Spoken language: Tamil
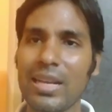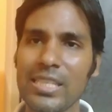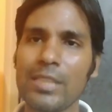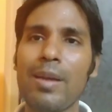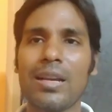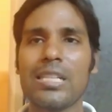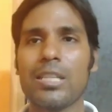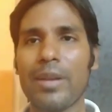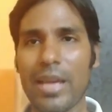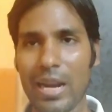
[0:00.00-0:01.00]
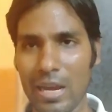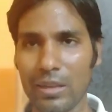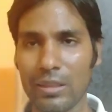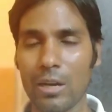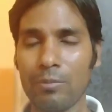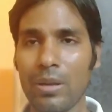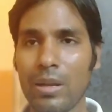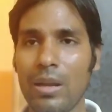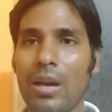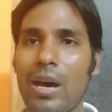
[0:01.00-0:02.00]
ஆக்சிஸ் பேங்க் கஸ்டமர் யாராக இருந்தாலும்
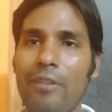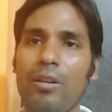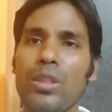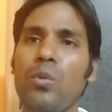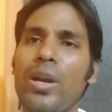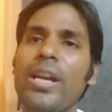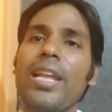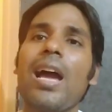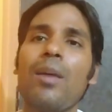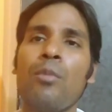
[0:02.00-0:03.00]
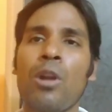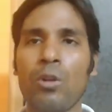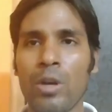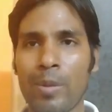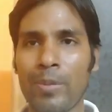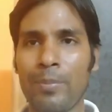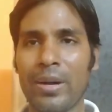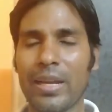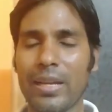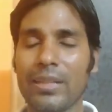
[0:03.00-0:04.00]
அவர்கள் வந்து உடனடியாக மொரட்டோரியம் அப்ளை
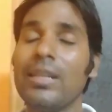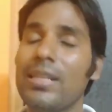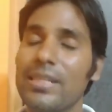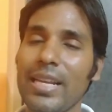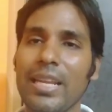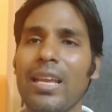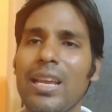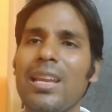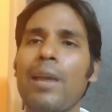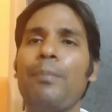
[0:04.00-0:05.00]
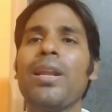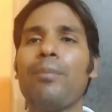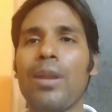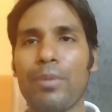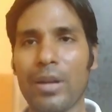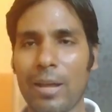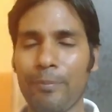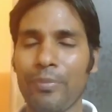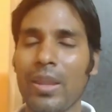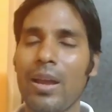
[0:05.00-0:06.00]
பண்ணுங்க சரி எப்படி அப்ளை
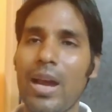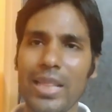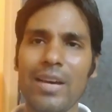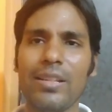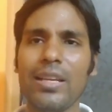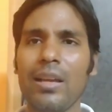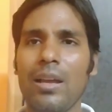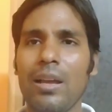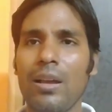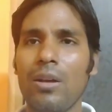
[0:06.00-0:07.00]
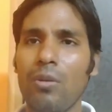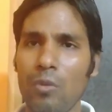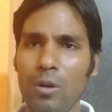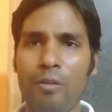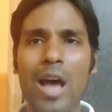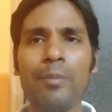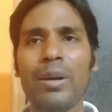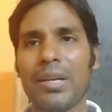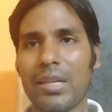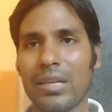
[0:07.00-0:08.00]
பண்ணலாம் அதாவது ஒரு
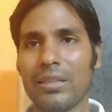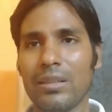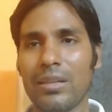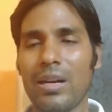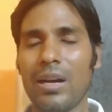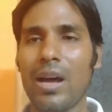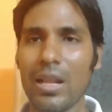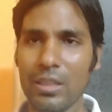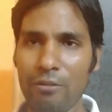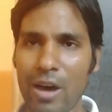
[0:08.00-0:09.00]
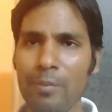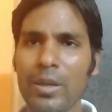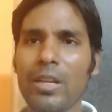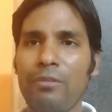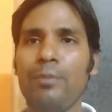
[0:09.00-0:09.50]
ஃபார்மெட் இருக்கு அந்த ஃபார்மெட்டை